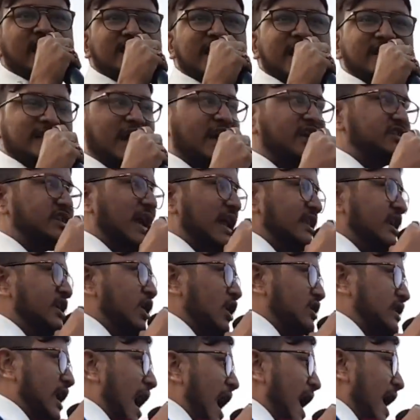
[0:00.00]
এই দেশের
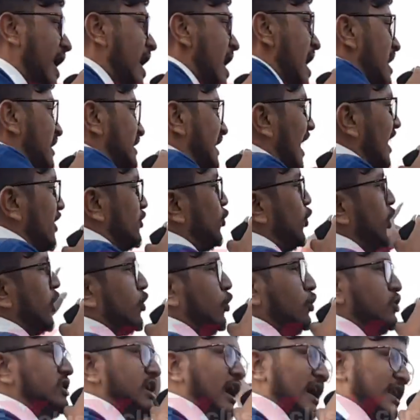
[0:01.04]
স্বাধীনতায় তাই দুই
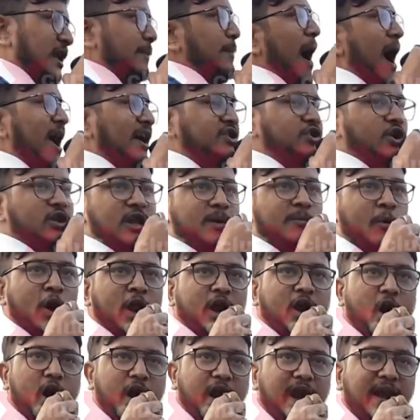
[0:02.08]
গুজরাটি ভাই যদি
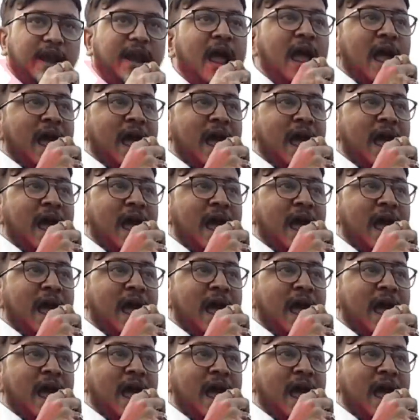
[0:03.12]
মনে করেন